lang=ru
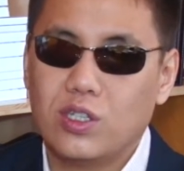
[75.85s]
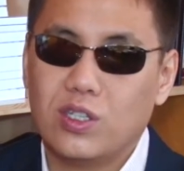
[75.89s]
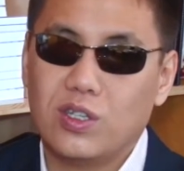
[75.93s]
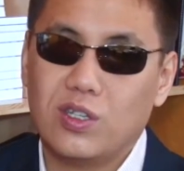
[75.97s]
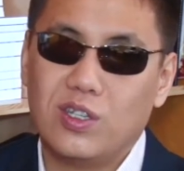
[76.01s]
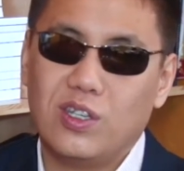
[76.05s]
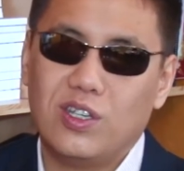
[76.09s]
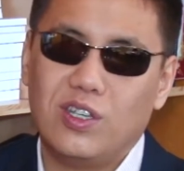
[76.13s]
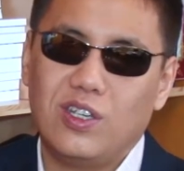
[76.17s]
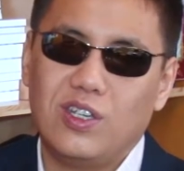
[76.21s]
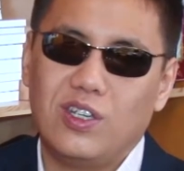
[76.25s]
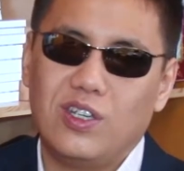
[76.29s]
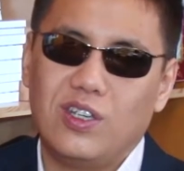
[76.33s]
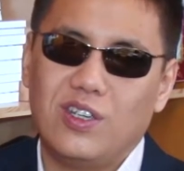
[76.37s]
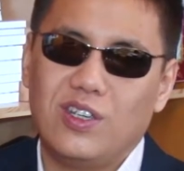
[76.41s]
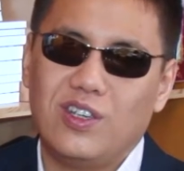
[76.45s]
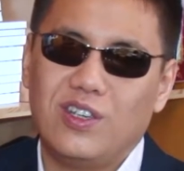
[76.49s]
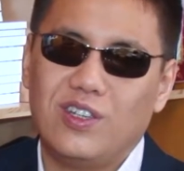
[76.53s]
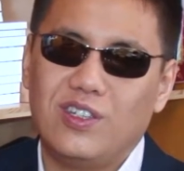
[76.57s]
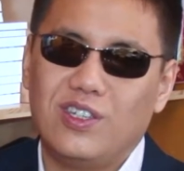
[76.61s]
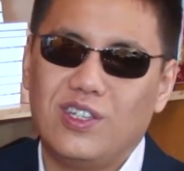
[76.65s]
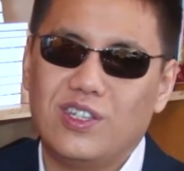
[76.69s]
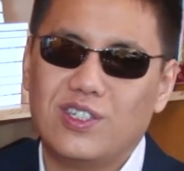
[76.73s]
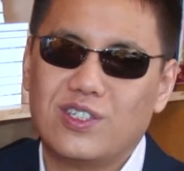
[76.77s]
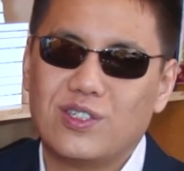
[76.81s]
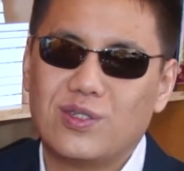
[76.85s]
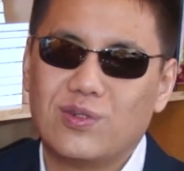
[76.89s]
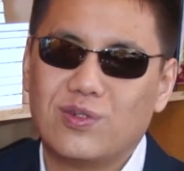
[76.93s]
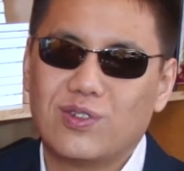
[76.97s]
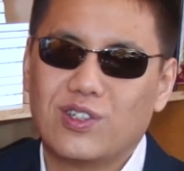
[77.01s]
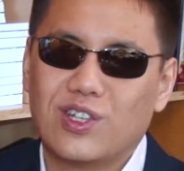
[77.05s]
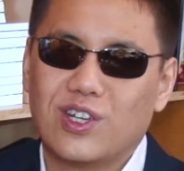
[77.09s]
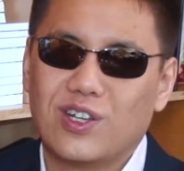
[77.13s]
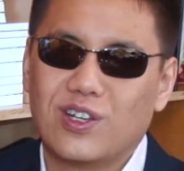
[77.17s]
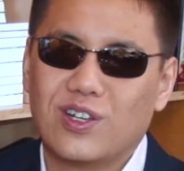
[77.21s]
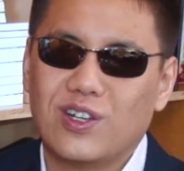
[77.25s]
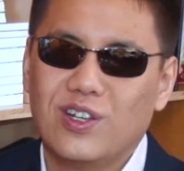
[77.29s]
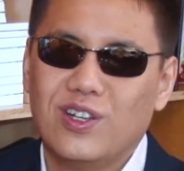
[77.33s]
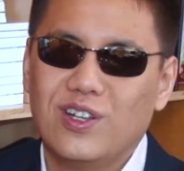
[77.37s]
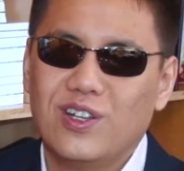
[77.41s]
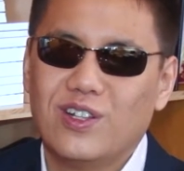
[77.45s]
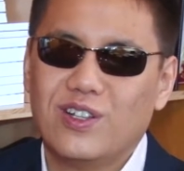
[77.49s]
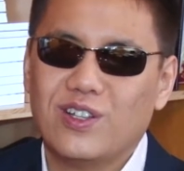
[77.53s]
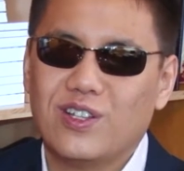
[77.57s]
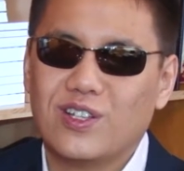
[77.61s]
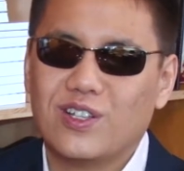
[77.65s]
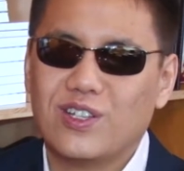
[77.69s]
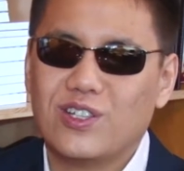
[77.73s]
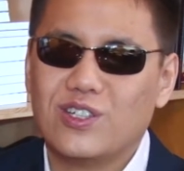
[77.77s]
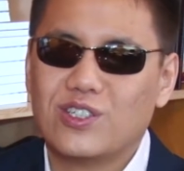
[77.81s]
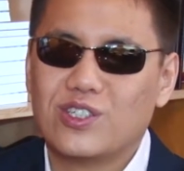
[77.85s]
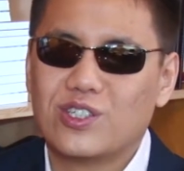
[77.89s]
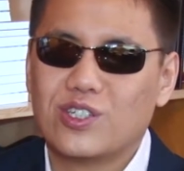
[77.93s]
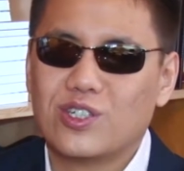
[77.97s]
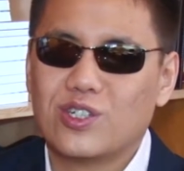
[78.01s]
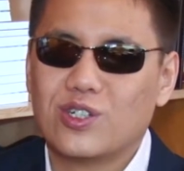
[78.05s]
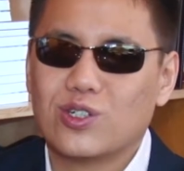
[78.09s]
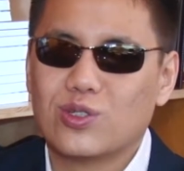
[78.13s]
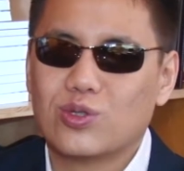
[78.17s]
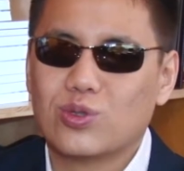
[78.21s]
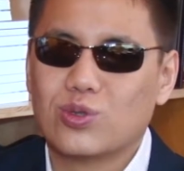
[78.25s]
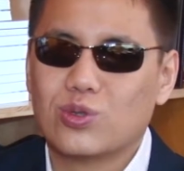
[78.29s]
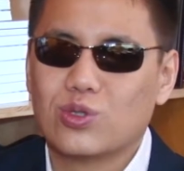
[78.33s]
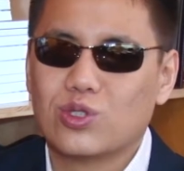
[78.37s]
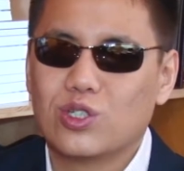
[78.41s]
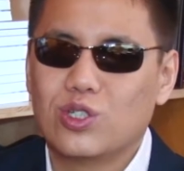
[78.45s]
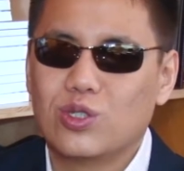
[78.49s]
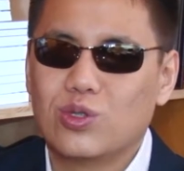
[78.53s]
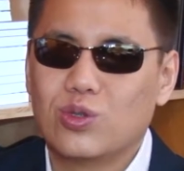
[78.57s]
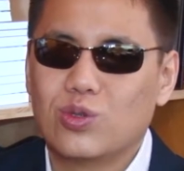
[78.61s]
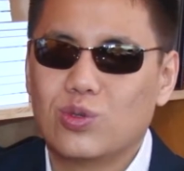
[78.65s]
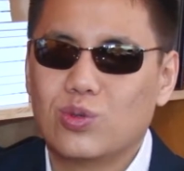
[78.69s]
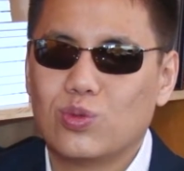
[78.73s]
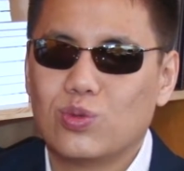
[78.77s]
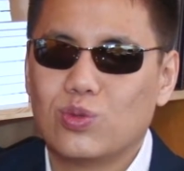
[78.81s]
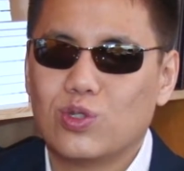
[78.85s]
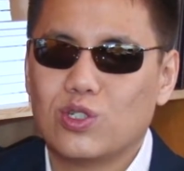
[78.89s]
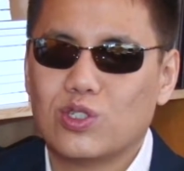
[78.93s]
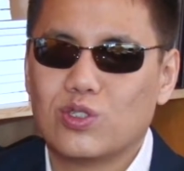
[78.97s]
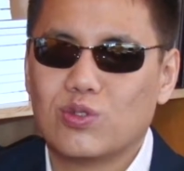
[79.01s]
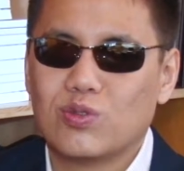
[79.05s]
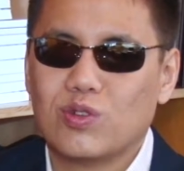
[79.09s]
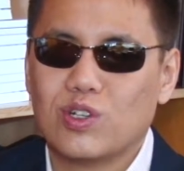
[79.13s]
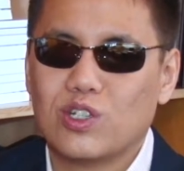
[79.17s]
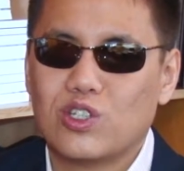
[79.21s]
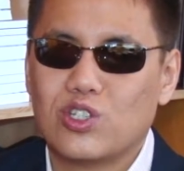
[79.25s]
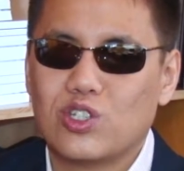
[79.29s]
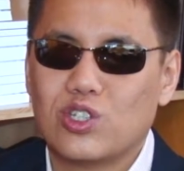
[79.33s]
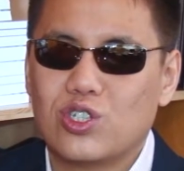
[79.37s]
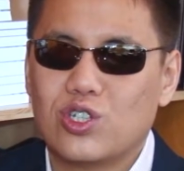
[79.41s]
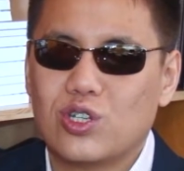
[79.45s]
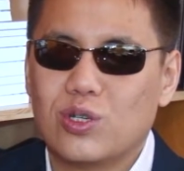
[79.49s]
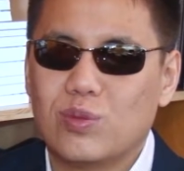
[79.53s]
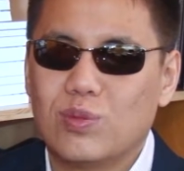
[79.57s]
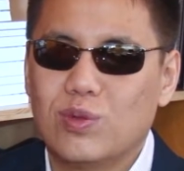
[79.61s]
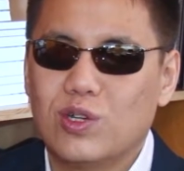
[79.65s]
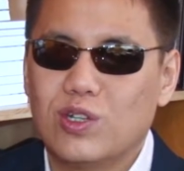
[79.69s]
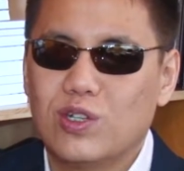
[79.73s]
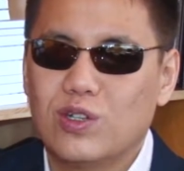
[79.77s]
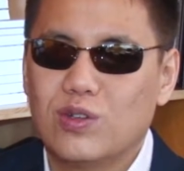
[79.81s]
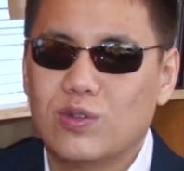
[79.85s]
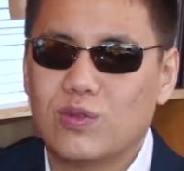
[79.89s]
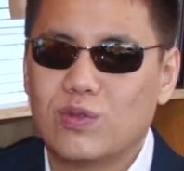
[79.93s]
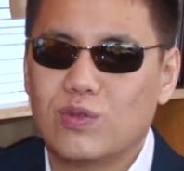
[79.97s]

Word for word: и если вот так логически рассуждать, то у нас 24 банка.